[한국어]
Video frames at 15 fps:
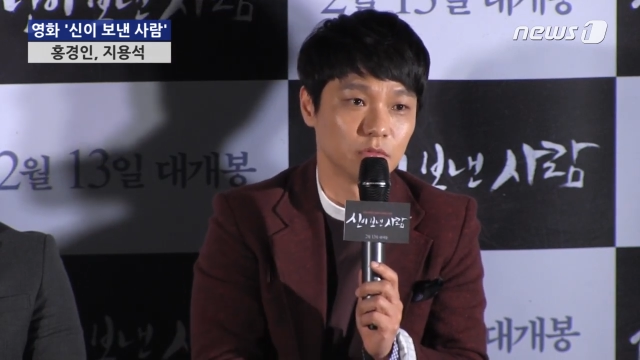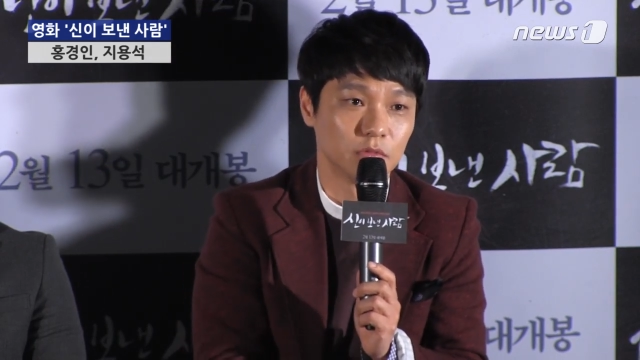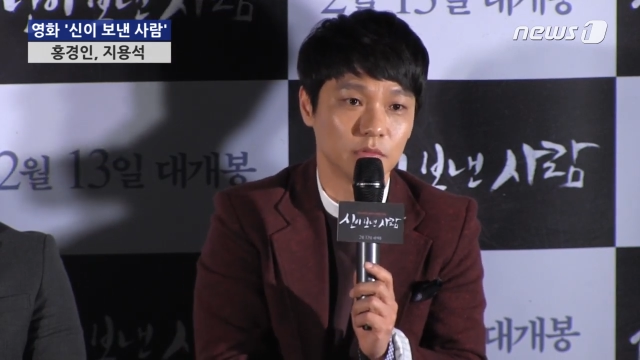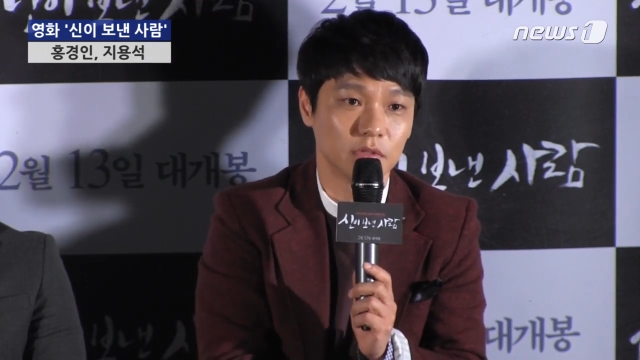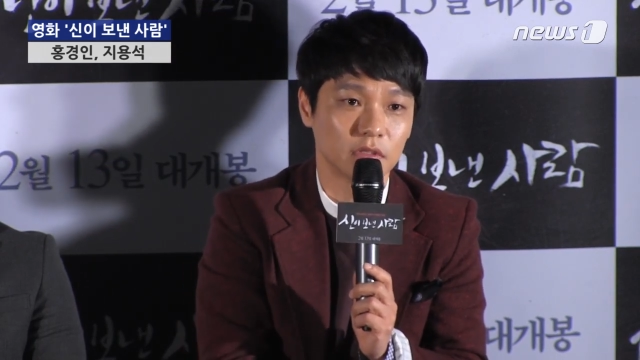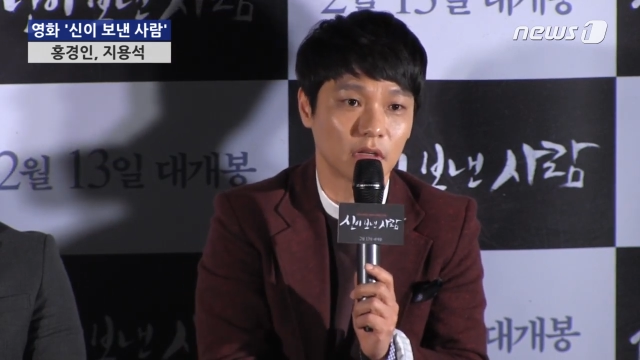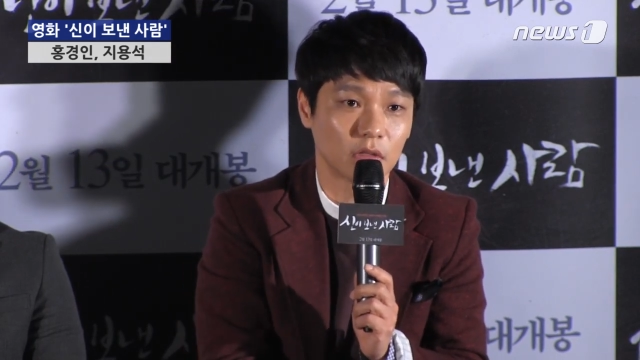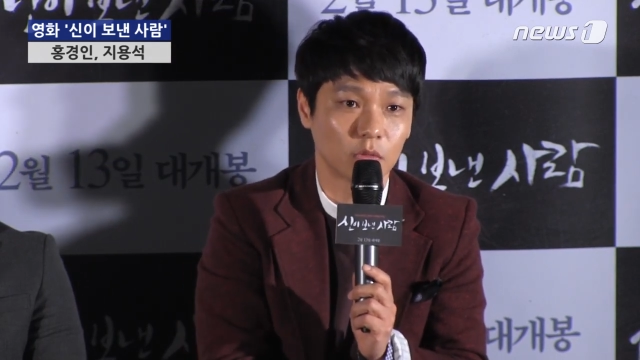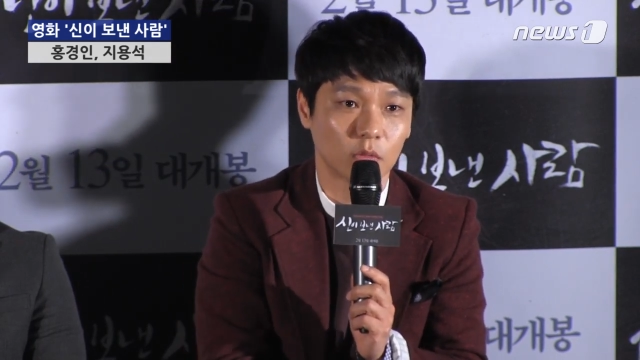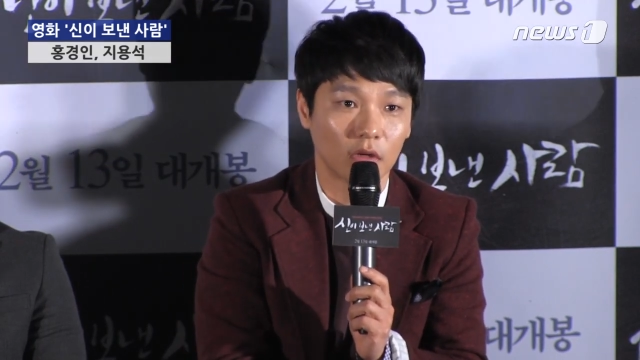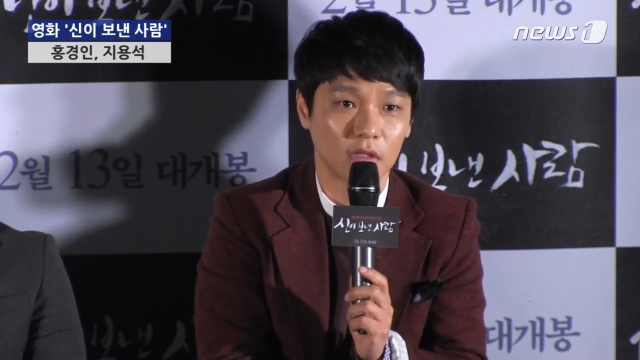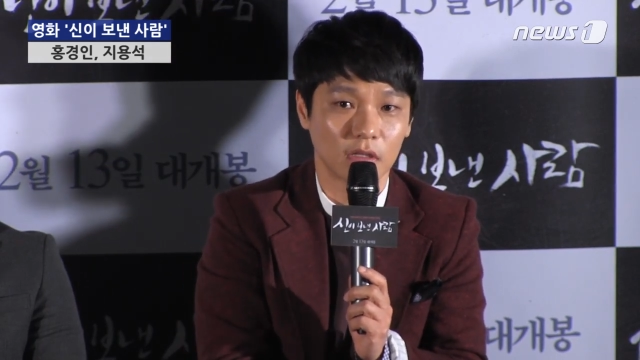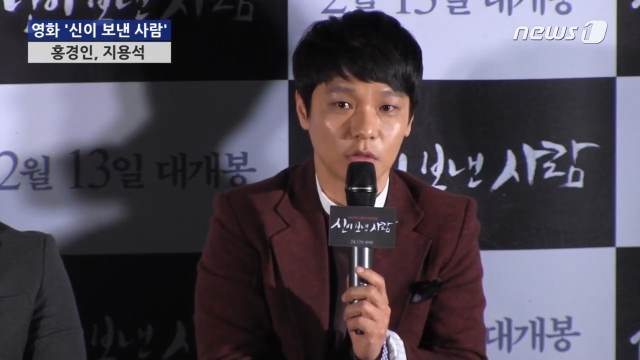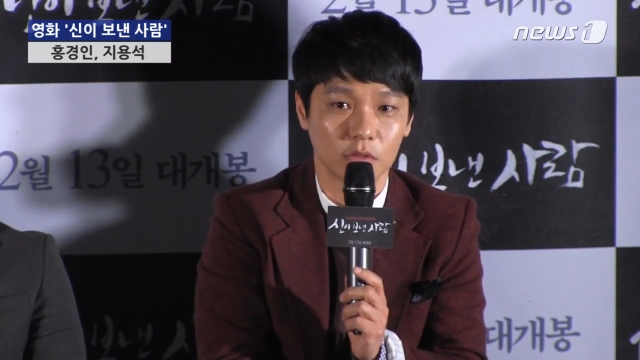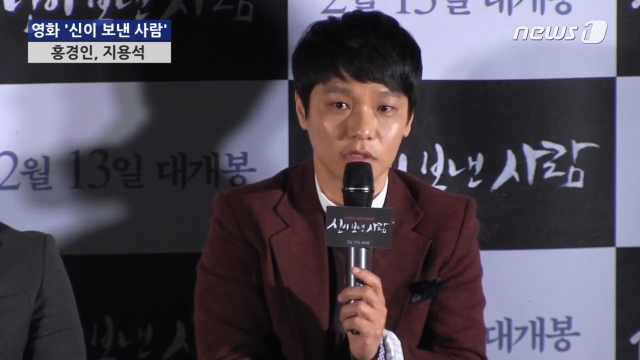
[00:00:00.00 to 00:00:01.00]
부분은 다
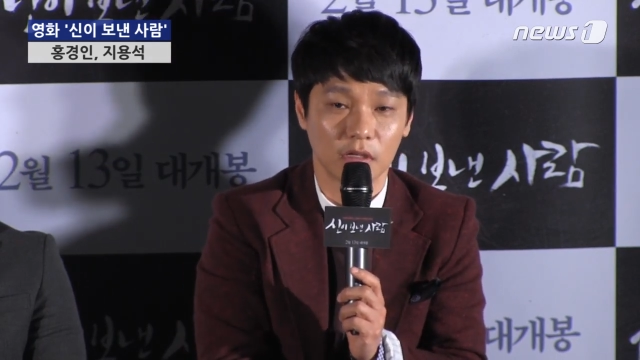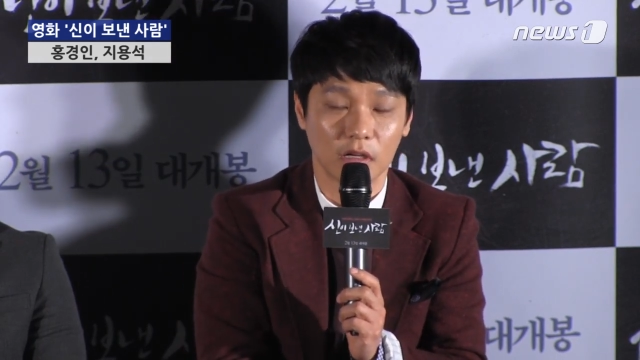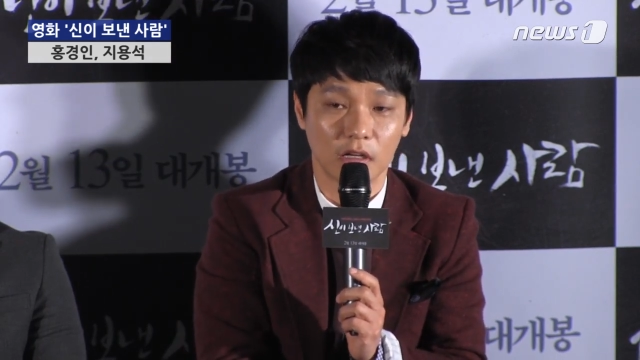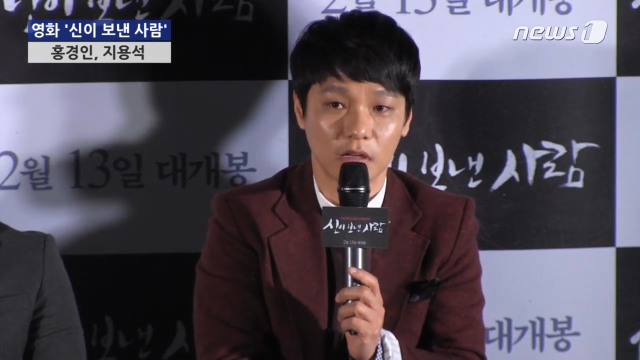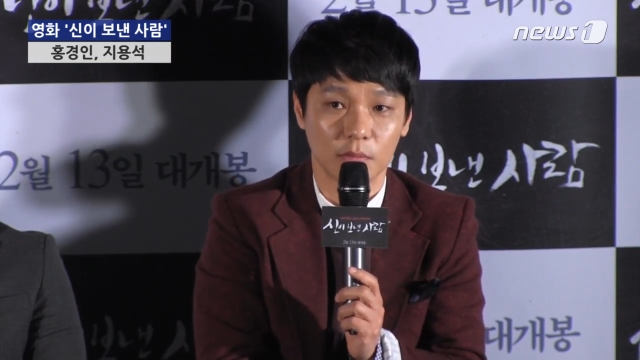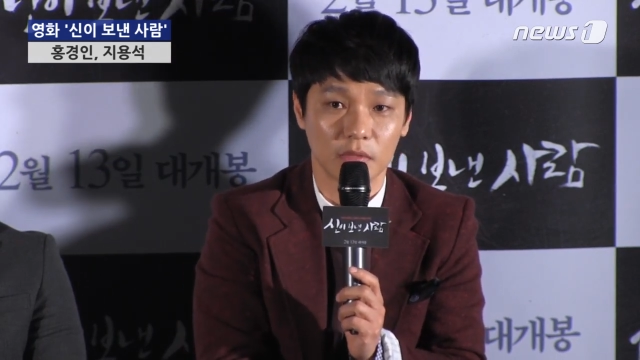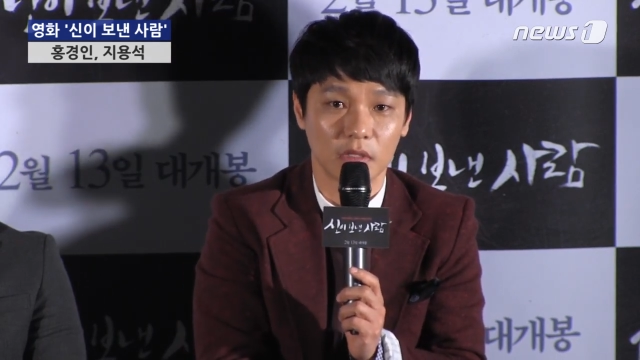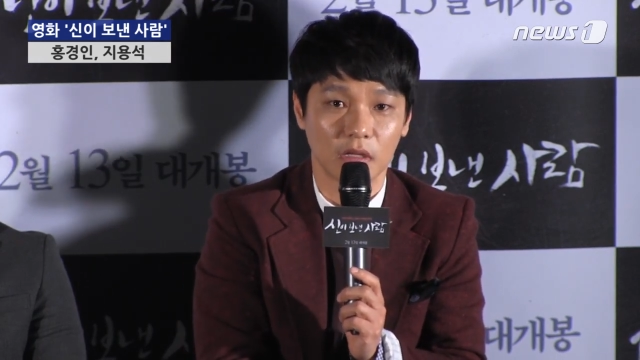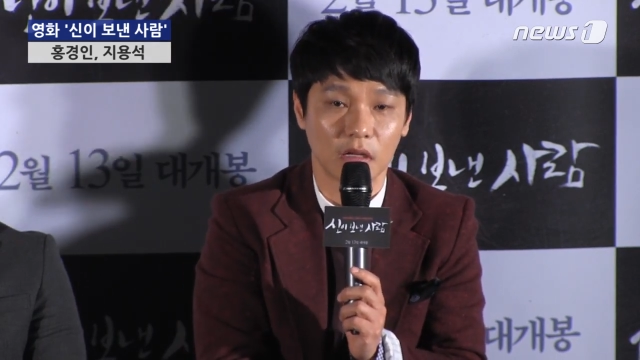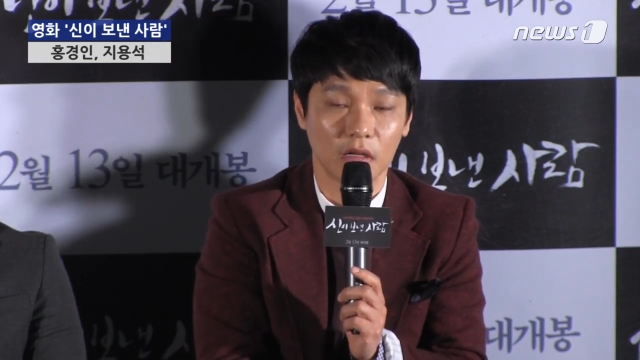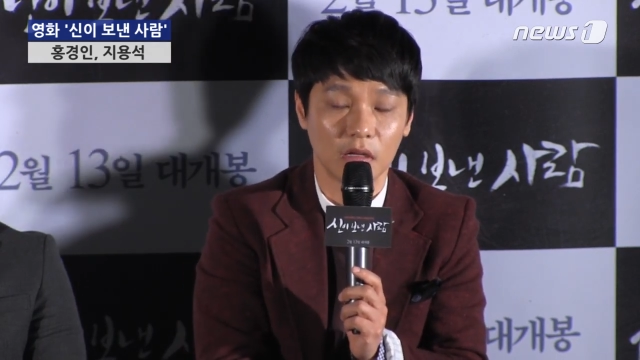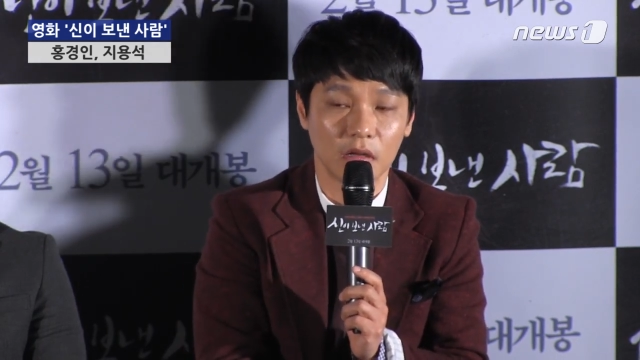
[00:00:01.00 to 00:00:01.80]
똑같다고 생각을 합니다.